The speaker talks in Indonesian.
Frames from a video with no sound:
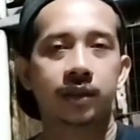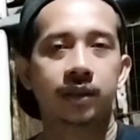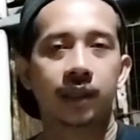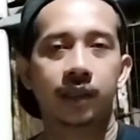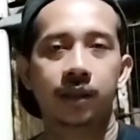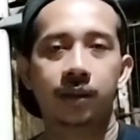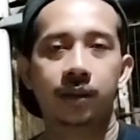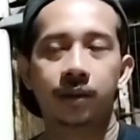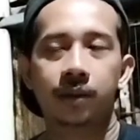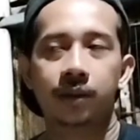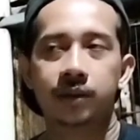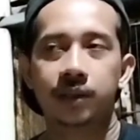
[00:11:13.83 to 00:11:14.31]

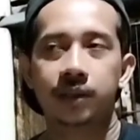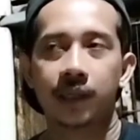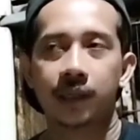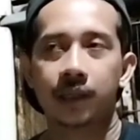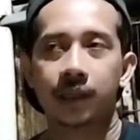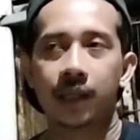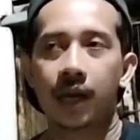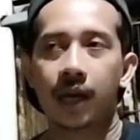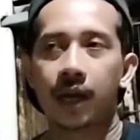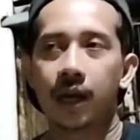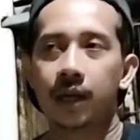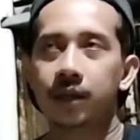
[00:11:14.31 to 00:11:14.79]
Jadi
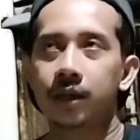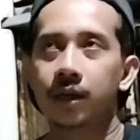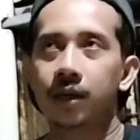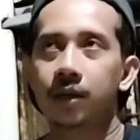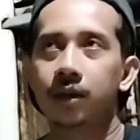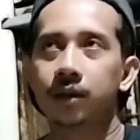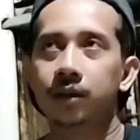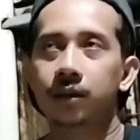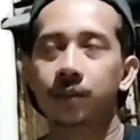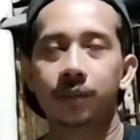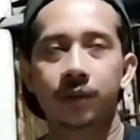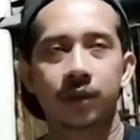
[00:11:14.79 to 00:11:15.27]

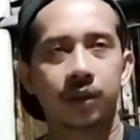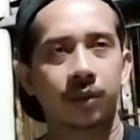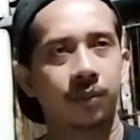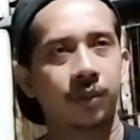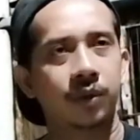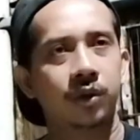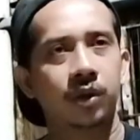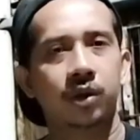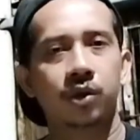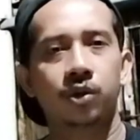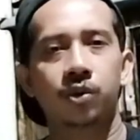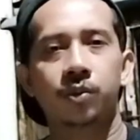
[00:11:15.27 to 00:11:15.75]
cetakannya
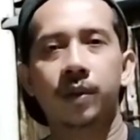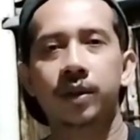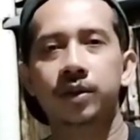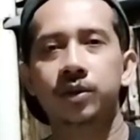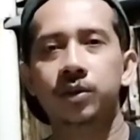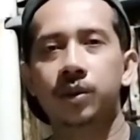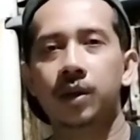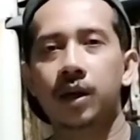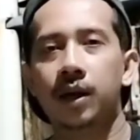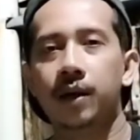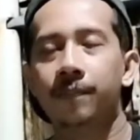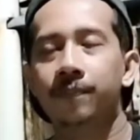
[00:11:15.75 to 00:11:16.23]
teman-teman di rumah
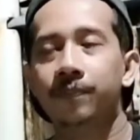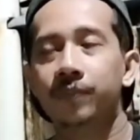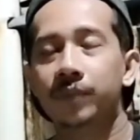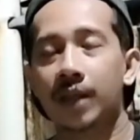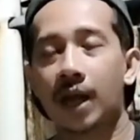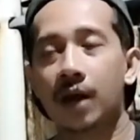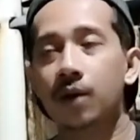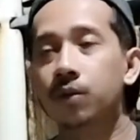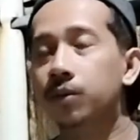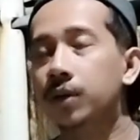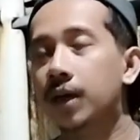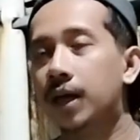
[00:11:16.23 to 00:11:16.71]
juga
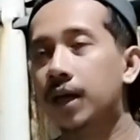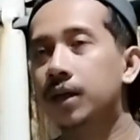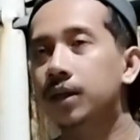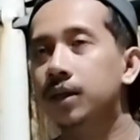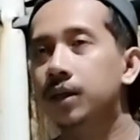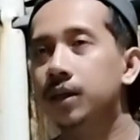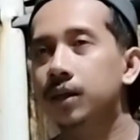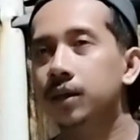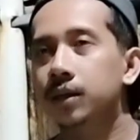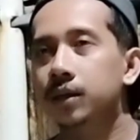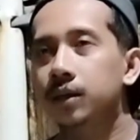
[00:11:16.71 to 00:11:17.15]
tahulah